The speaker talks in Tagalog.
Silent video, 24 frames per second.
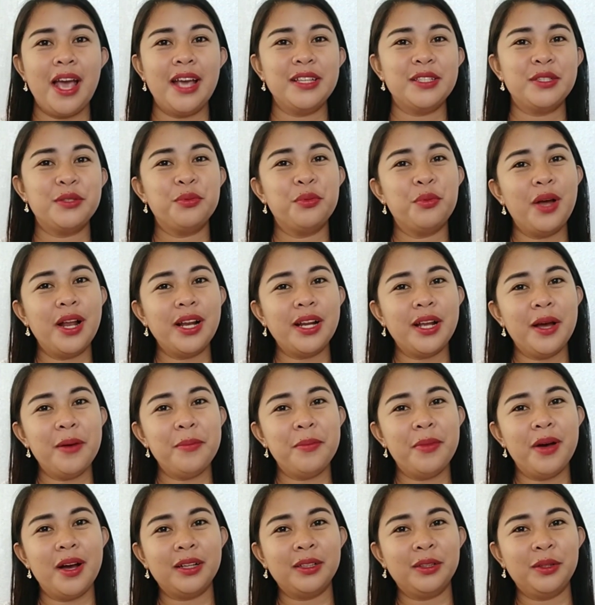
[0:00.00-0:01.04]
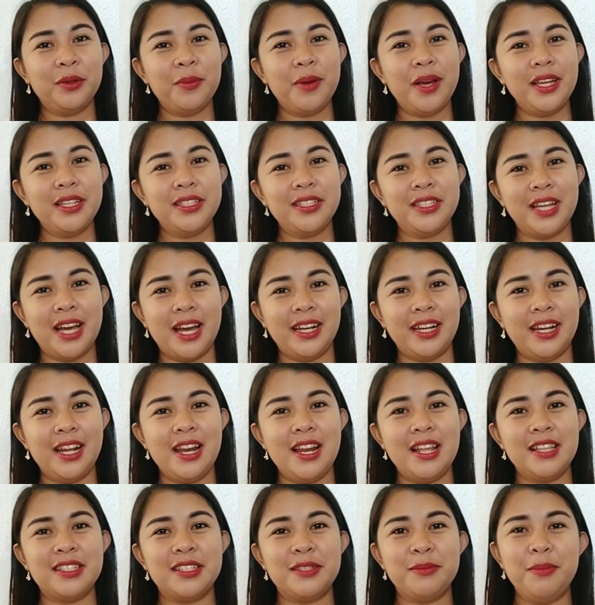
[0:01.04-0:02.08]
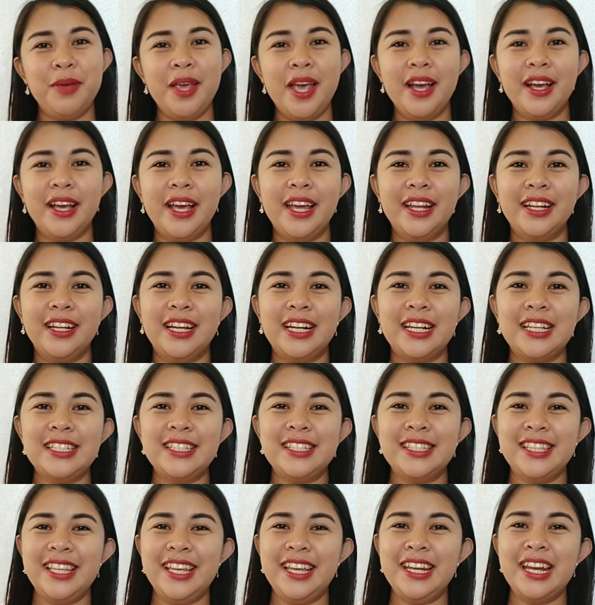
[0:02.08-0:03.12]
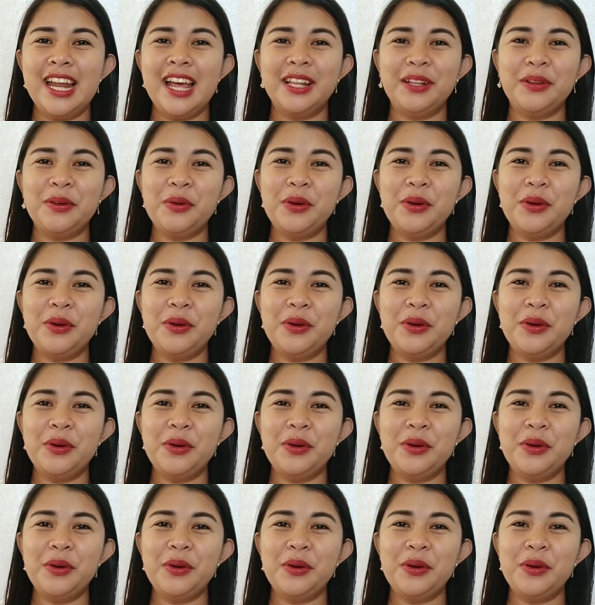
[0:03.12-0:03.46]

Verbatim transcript: guys! Welcome back to my channel. It's me again, Christina.